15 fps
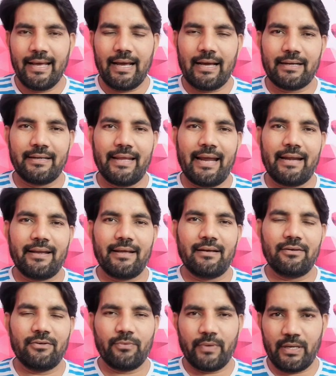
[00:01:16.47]
ఆ డేటా
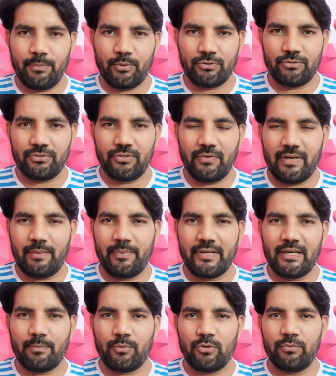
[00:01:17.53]
అంటూ వెళ్ళిపోతుంది
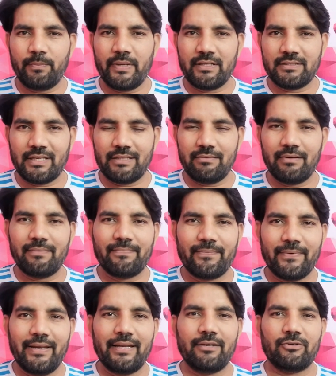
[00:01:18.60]
వెళ్ళిపోయినప్పుడు మీకు చదివిన
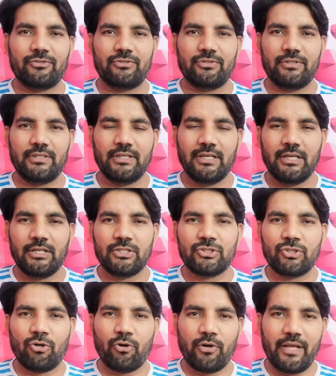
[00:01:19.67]
ఫీలింగ్ వస్తుంది
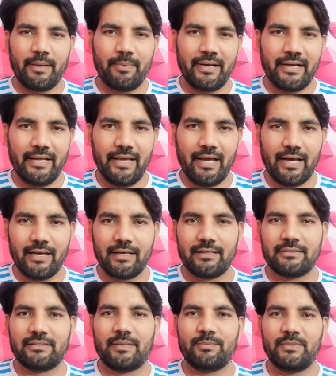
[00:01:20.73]
సో డే బై డే ఆ
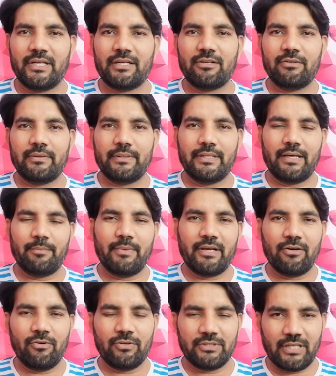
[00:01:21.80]
సబ్జెక్ట్ మీద
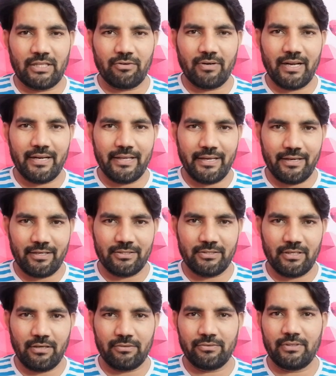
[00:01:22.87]
మీకు చదవడానికి ఇంట్రెస్ట్
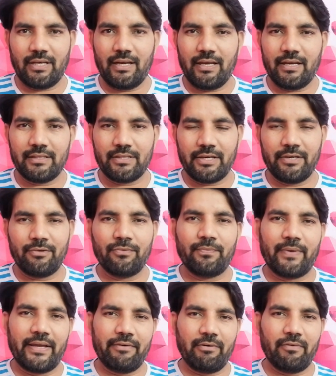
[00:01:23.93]
కలుగుతుంది అలా త్రీ టు
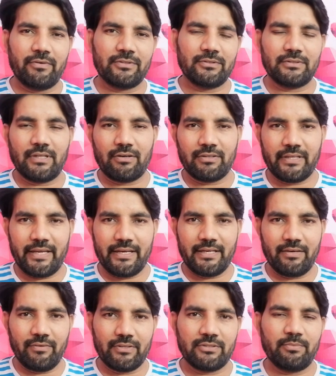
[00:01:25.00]
ఫైవ్ అవర్స్ తర్వాత ఎయిట్
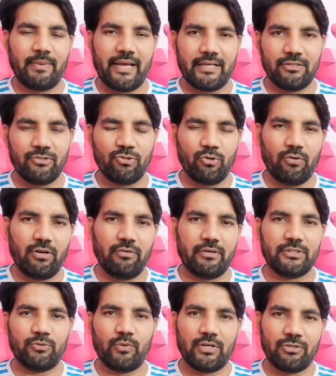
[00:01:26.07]
అవర్స్ మ్యాక్సిమం ట్వెల్వ్
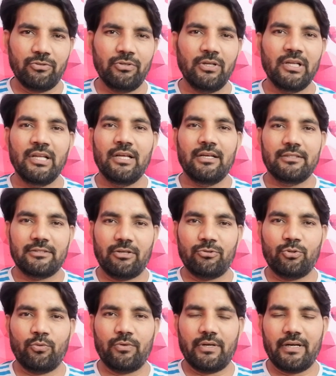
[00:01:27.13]
అవర్స్ వరకు
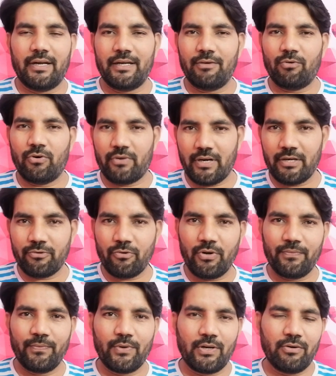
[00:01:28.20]
చదువుతూ ఉండండి అంటే ఓవరాల్ ట్వంటీ
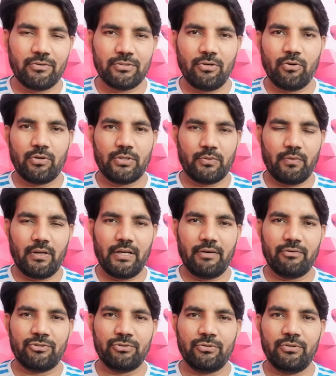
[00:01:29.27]
ఫోర్ అవర్స్లో ఒక ట్వెల్వ్
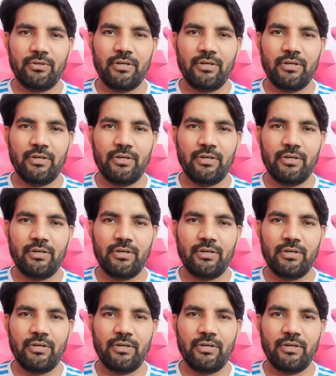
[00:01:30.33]
అవర్స్